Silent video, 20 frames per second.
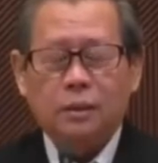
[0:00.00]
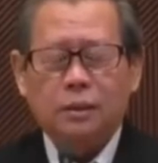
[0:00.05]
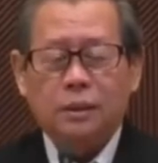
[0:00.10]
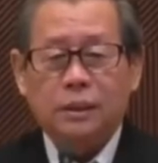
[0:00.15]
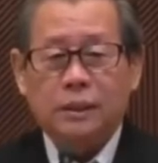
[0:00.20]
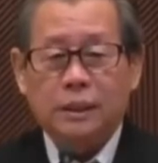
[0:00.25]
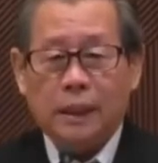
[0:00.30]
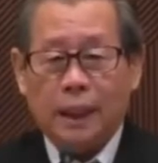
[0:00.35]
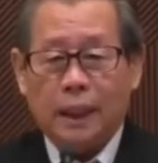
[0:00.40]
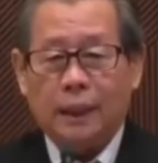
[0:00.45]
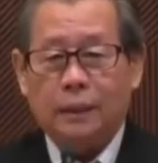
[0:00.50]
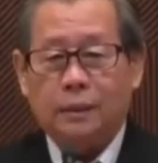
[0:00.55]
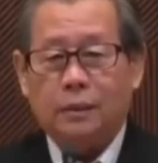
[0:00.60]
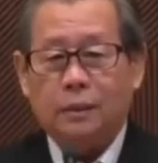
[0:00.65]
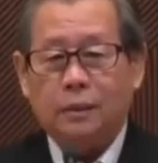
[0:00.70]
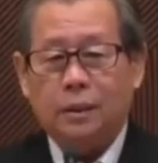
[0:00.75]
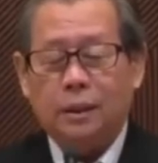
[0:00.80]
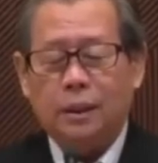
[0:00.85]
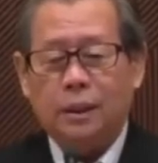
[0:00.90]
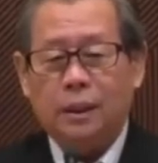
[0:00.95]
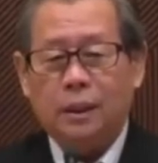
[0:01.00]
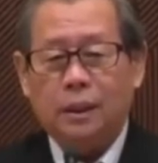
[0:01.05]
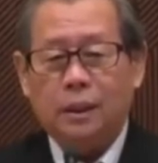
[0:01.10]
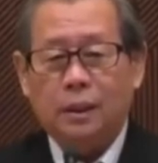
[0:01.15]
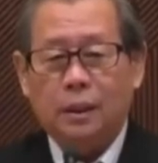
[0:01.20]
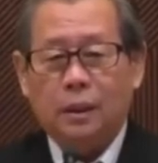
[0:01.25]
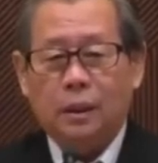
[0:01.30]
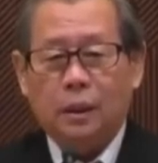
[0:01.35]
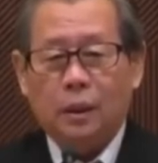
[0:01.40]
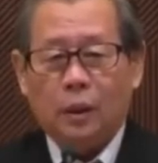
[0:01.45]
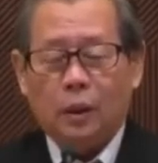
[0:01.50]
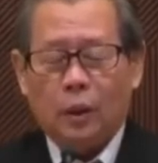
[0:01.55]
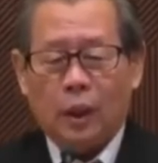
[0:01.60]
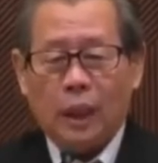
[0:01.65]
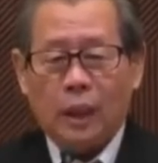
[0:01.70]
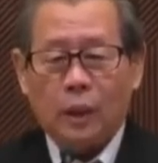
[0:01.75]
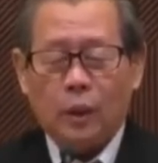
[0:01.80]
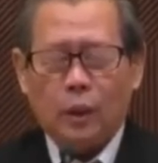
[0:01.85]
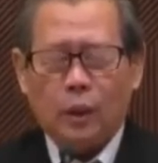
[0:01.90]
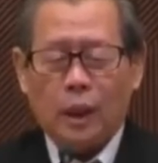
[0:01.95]
jahat, ya.
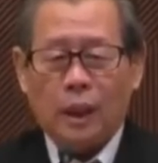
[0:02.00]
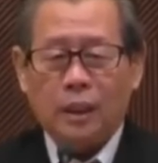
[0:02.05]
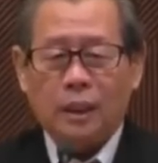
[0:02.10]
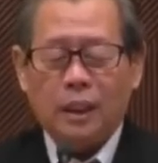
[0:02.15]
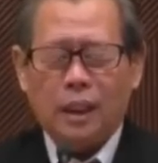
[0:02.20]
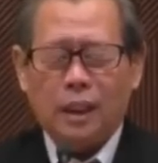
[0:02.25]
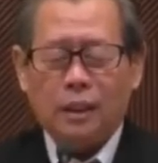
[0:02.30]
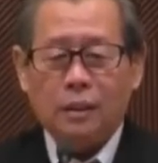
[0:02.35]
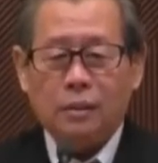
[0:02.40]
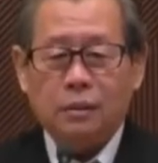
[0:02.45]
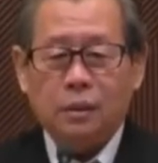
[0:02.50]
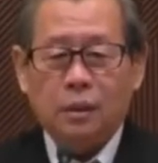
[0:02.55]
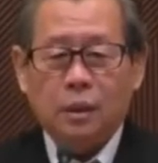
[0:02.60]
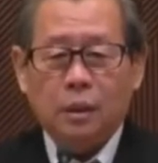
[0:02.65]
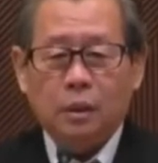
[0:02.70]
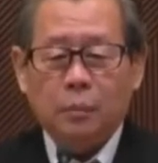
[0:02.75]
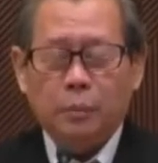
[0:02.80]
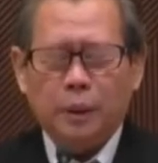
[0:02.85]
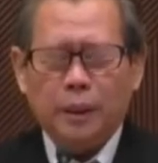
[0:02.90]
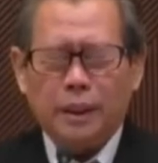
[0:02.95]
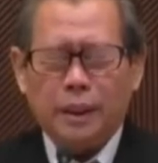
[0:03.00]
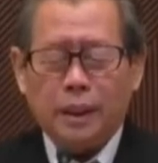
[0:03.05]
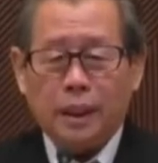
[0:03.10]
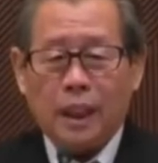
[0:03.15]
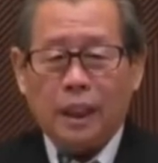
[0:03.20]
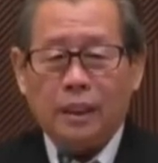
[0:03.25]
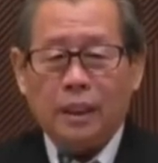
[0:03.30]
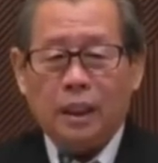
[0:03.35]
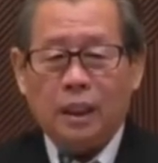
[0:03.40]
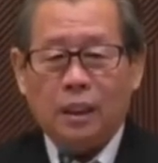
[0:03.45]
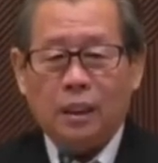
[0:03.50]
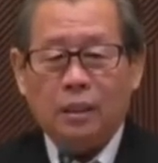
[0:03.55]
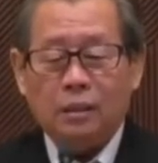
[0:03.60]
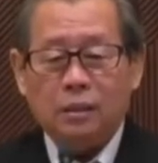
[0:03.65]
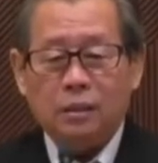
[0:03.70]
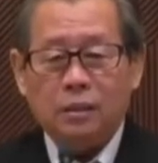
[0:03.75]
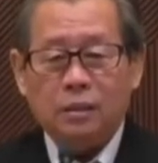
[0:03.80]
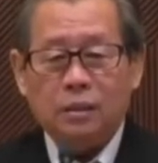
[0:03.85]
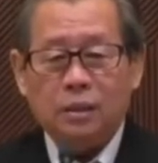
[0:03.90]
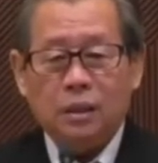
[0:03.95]
orang-orang yang
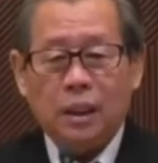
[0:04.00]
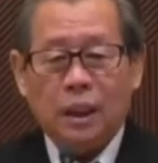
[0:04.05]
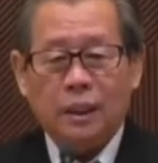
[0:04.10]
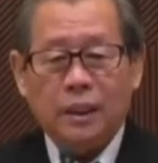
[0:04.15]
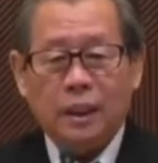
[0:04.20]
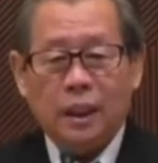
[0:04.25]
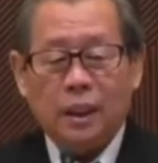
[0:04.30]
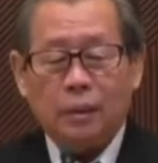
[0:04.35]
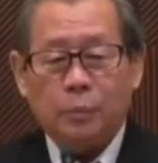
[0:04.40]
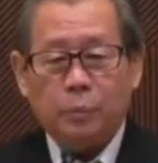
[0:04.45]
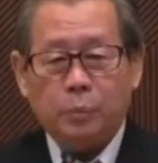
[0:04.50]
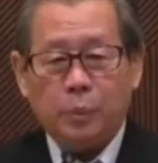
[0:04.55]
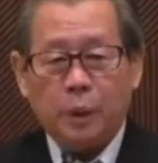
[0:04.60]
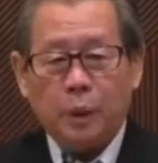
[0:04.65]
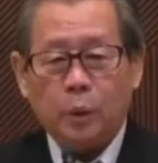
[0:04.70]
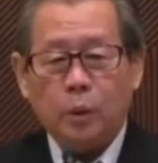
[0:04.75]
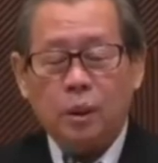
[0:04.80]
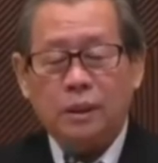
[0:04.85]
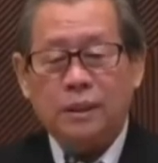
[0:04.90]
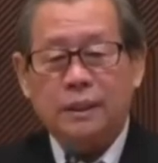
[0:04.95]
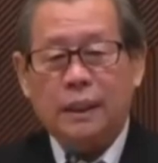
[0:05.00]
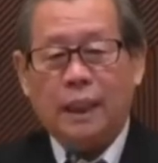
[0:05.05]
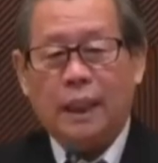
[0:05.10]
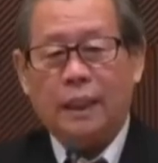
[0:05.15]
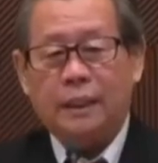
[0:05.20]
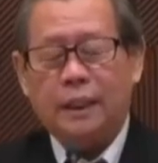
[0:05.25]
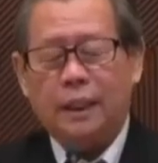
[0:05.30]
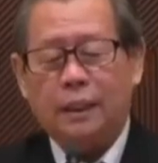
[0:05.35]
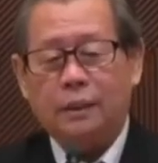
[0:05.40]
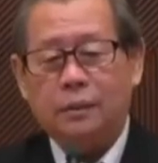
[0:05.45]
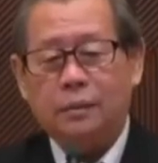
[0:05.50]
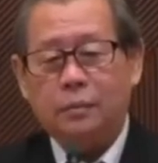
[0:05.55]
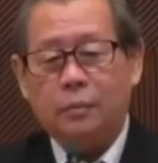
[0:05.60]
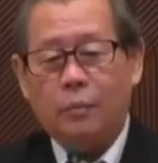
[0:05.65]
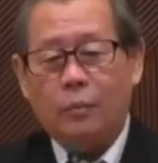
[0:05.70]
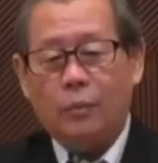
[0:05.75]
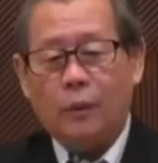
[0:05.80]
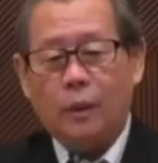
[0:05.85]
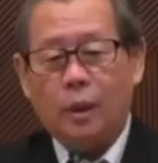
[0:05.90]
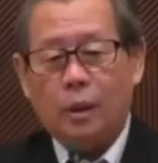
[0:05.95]
pikirannya hanya penuh kejahatan.
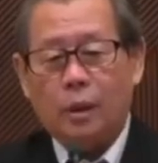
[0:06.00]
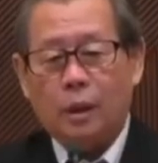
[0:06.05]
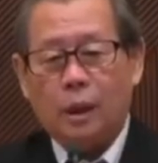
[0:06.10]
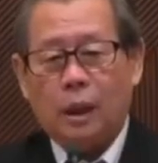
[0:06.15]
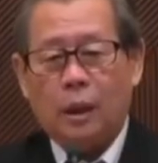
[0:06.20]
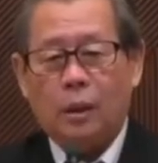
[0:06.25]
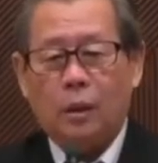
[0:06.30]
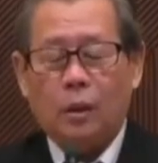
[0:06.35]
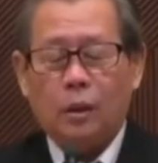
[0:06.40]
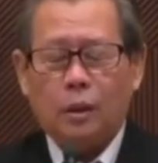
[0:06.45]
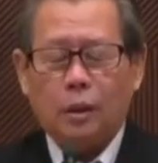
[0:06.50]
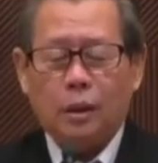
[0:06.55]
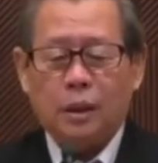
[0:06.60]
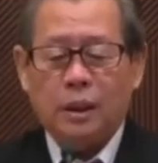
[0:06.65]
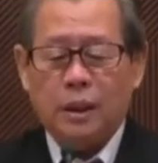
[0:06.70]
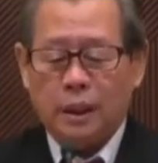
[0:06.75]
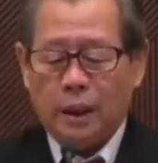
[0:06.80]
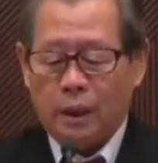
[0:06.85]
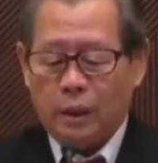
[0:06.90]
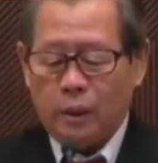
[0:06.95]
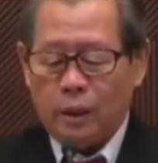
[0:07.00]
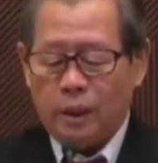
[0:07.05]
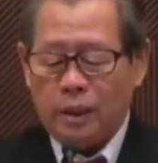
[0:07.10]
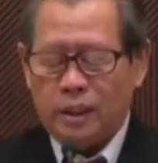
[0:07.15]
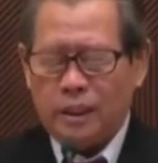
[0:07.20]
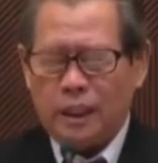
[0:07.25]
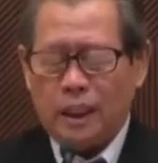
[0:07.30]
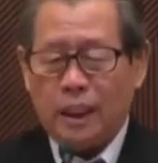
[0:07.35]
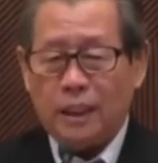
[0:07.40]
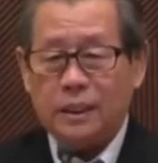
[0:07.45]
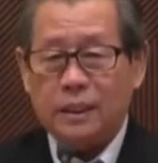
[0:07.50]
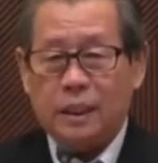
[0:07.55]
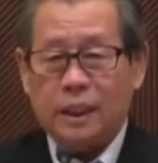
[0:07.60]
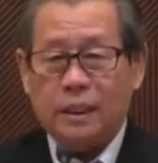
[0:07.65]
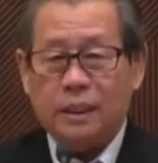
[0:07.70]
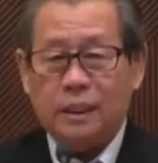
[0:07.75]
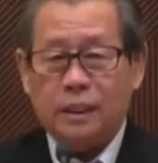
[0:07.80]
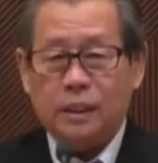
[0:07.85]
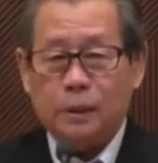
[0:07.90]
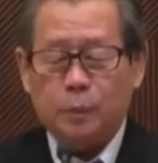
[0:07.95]
Kalau di Indonesia
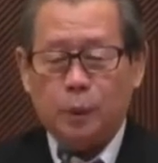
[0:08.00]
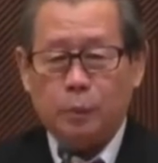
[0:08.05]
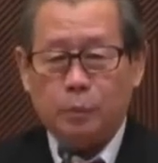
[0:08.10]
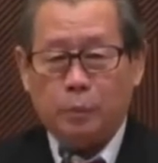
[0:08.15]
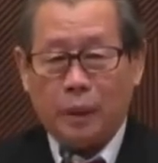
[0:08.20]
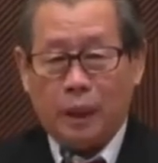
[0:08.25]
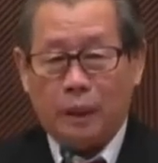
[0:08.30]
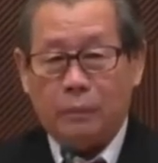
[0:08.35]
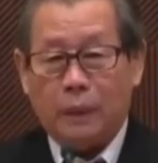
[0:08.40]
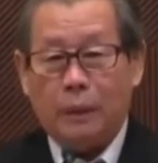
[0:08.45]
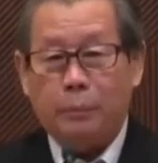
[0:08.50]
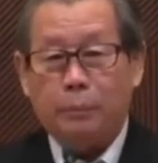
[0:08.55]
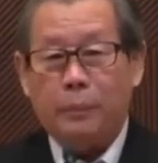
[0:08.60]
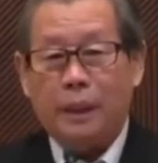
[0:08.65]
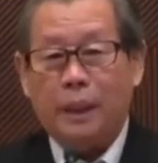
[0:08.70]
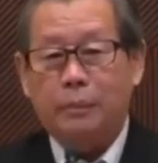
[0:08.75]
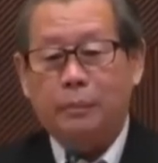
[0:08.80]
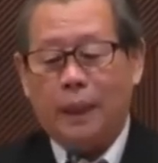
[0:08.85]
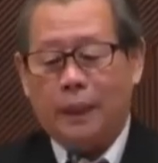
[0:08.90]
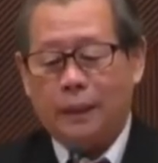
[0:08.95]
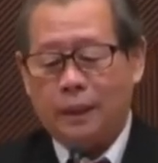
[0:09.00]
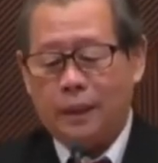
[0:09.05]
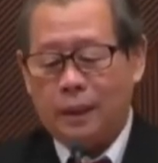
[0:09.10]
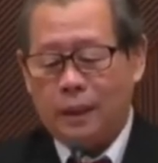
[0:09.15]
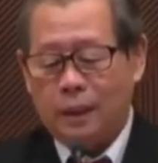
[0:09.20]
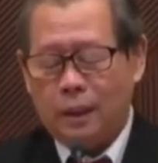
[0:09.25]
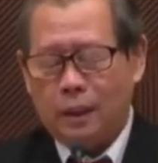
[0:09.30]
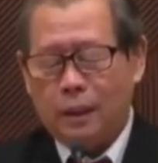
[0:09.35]
sering disebut preman-preman, nah,